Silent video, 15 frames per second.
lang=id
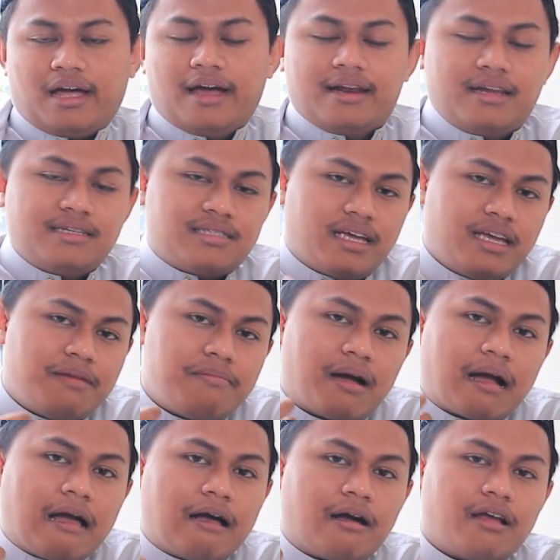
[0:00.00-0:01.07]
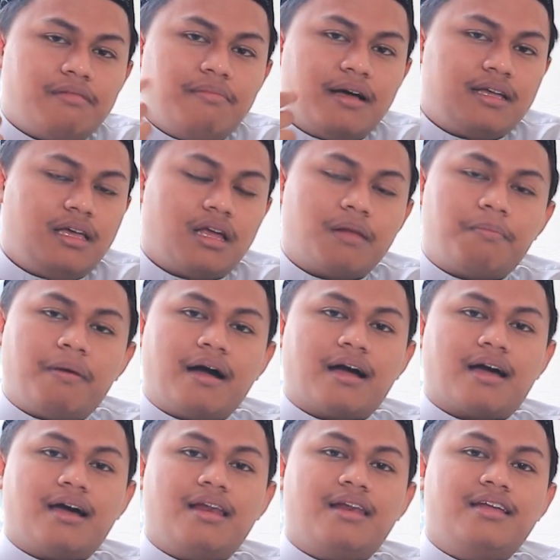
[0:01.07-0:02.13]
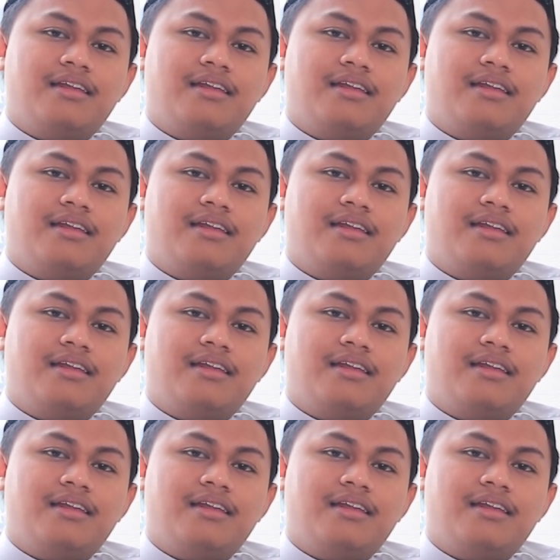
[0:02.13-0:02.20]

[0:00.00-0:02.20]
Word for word: Karena saya mengangkat bagian pangkal